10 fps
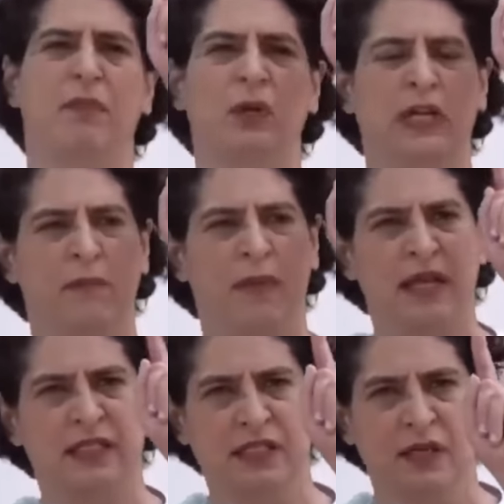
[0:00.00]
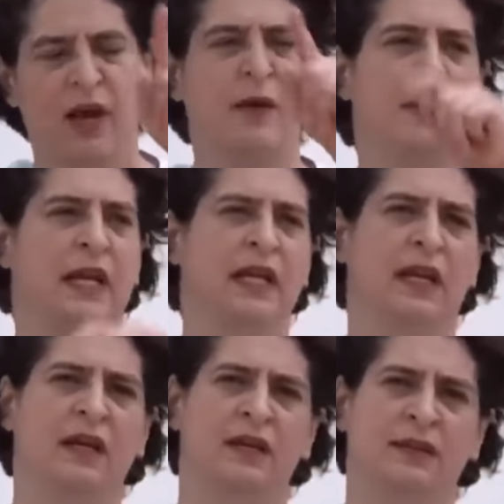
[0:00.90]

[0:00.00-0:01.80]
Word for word: उनके पास जवाब नहीं है